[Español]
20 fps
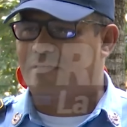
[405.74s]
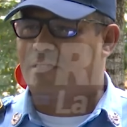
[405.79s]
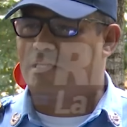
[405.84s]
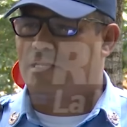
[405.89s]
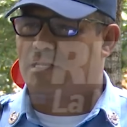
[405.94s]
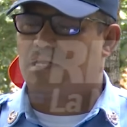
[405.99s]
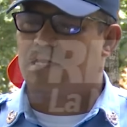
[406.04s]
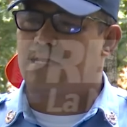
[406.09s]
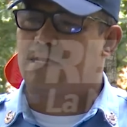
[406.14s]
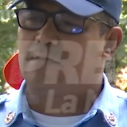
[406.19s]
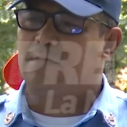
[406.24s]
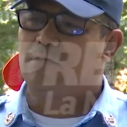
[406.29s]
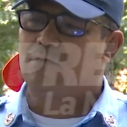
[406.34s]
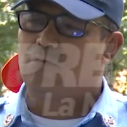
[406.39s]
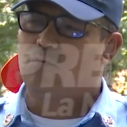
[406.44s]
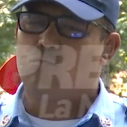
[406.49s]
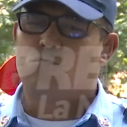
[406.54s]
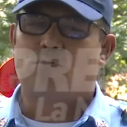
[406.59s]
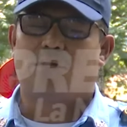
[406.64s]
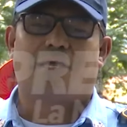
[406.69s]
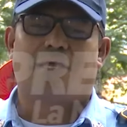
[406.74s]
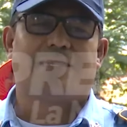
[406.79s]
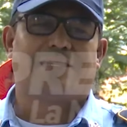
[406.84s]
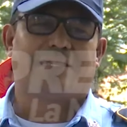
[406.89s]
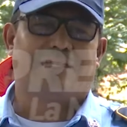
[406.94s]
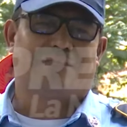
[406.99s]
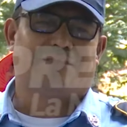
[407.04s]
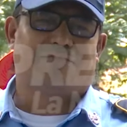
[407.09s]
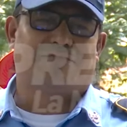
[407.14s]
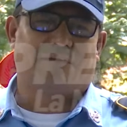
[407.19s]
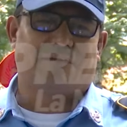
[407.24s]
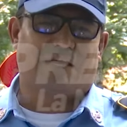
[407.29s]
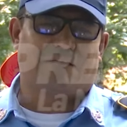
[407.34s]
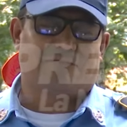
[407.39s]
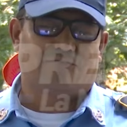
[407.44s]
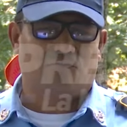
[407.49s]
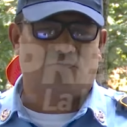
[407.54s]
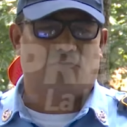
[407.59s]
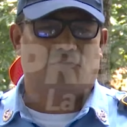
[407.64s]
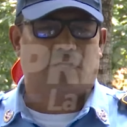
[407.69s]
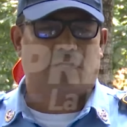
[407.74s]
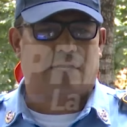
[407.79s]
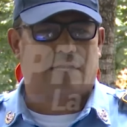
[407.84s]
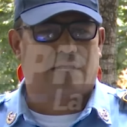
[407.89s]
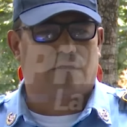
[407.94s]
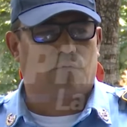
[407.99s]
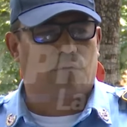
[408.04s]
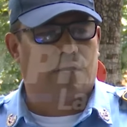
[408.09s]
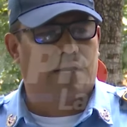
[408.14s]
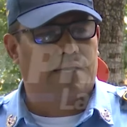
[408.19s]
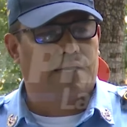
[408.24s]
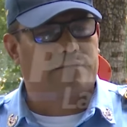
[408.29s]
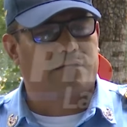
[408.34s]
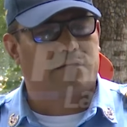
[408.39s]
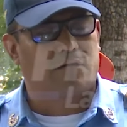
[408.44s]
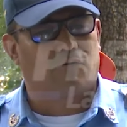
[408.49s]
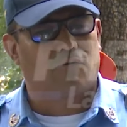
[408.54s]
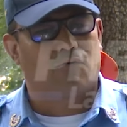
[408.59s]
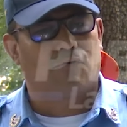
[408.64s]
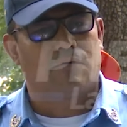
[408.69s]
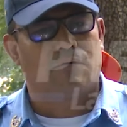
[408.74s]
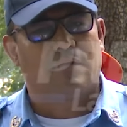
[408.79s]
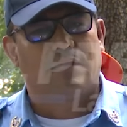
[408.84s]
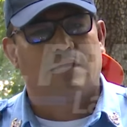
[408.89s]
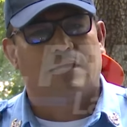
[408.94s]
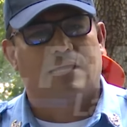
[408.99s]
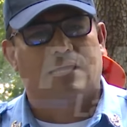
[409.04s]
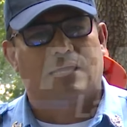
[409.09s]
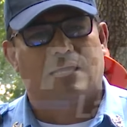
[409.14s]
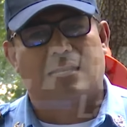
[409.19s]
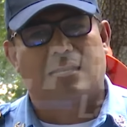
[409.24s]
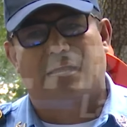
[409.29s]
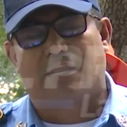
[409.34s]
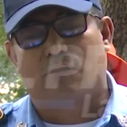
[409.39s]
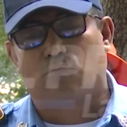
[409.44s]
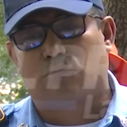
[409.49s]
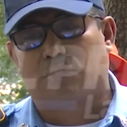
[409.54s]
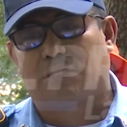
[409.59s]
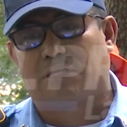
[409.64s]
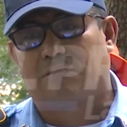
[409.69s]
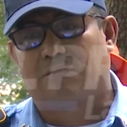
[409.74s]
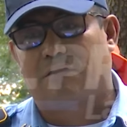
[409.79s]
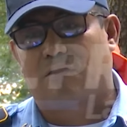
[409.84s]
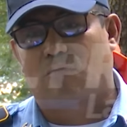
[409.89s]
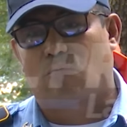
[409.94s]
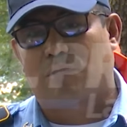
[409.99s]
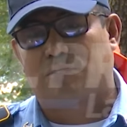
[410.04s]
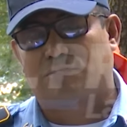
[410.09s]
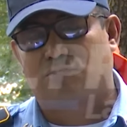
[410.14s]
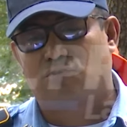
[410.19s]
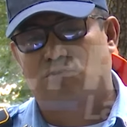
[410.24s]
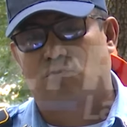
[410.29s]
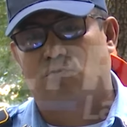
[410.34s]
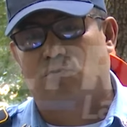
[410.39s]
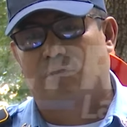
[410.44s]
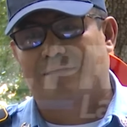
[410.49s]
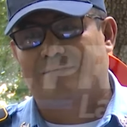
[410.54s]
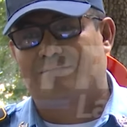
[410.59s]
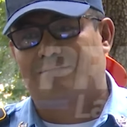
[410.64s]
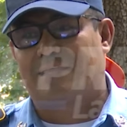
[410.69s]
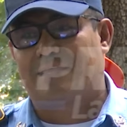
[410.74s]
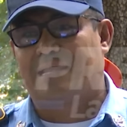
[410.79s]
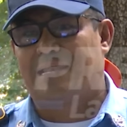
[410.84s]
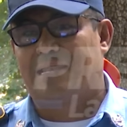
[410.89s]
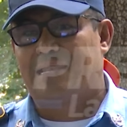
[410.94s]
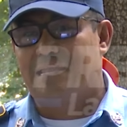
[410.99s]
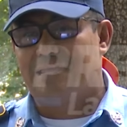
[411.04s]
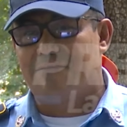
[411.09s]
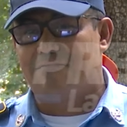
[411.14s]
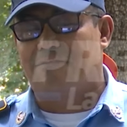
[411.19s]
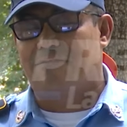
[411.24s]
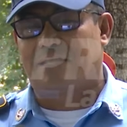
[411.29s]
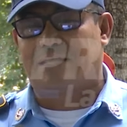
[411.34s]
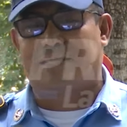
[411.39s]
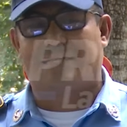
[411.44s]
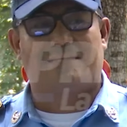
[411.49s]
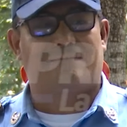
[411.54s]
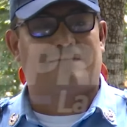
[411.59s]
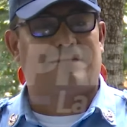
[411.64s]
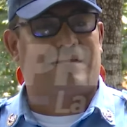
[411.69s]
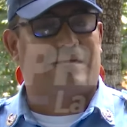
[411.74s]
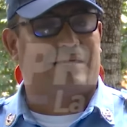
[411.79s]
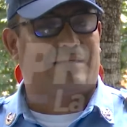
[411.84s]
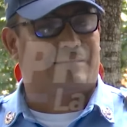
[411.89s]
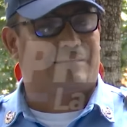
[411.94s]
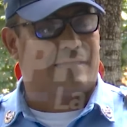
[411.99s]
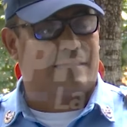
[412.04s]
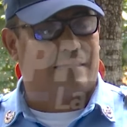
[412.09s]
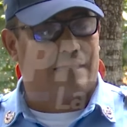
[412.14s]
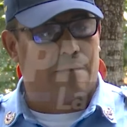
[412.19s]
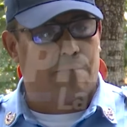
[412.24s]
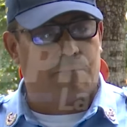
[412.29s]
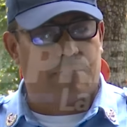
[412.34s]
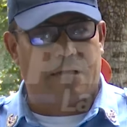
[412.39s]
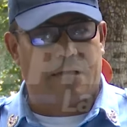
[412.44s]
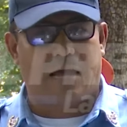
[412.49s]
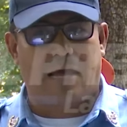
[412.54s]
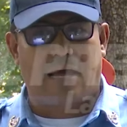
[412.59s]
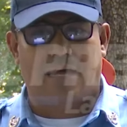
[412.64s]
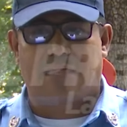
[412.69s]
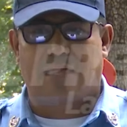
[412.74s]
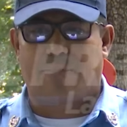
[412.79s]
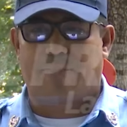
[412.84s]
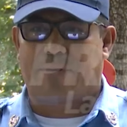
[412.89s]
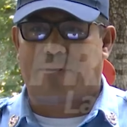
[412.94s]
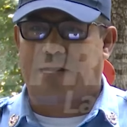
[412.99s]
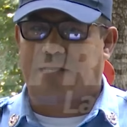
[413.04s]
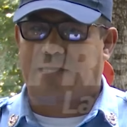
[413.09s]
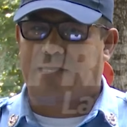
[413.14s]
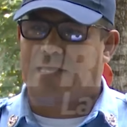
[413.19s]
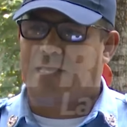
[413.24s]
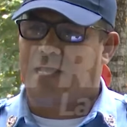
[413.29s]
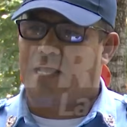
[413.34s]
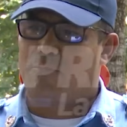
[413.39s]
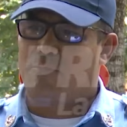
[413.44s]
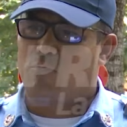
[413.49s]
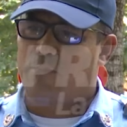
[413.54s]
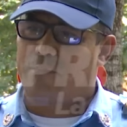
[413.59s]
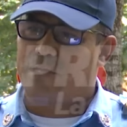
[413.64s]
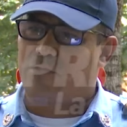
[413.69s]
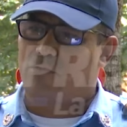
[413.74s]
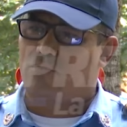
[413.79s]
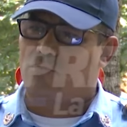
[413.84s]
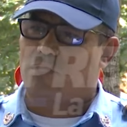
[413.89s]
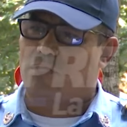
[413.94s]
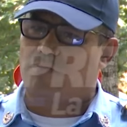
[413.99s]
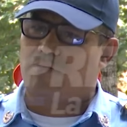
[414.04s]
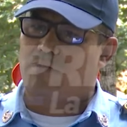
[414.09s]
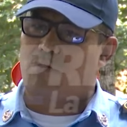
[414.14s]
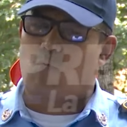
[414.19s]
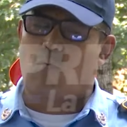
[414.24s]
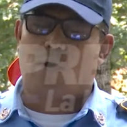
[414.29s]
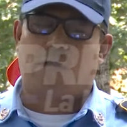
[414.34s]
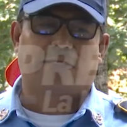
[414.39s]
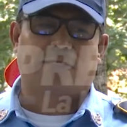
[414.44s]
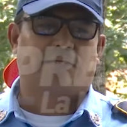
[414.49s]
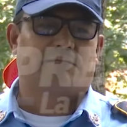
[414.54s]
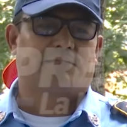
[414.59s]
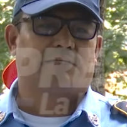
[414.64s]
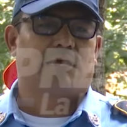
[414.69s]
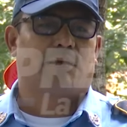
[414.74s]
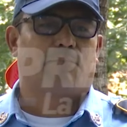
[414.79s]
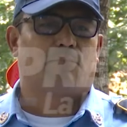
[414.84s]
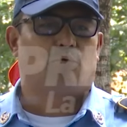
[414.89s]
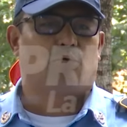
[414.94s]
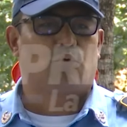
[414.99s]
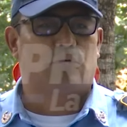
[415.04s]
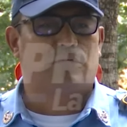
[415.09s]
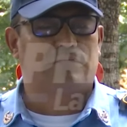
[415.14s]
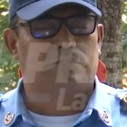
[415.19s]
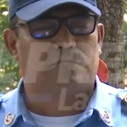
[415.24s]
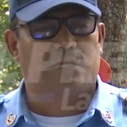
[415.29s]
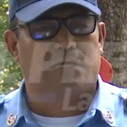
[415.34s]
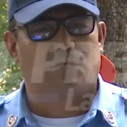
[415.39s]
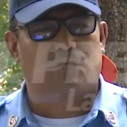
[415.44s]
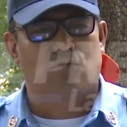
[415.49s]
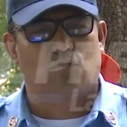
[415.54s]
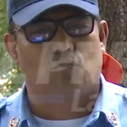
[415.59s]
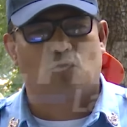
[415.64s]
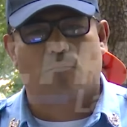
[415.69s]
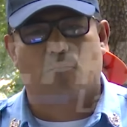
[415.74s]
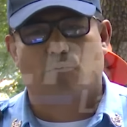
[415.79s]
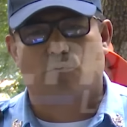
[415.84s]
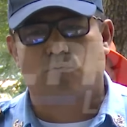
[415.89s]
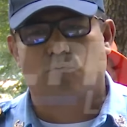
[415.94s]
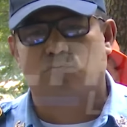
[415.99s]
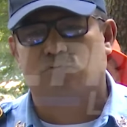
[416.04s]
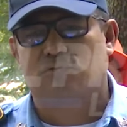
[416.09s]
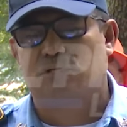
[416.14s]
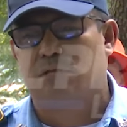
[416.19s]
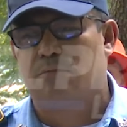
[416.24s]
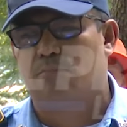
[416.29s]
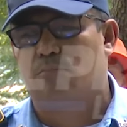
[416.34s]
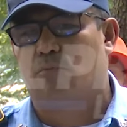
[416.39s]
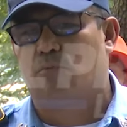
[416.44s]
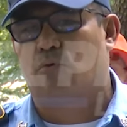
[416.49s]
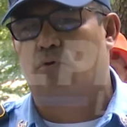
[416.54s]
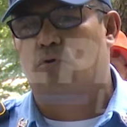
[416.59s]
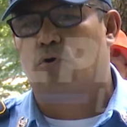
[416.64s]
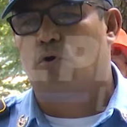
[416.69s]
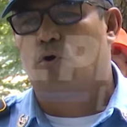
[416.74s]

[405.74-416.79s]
tener una identificación de riesgo eléctrico. Que las rutas de evacuación estén libres, es decir, que estén despejadas para que al momento de evacuar, ya sea por un incendio, por un sismo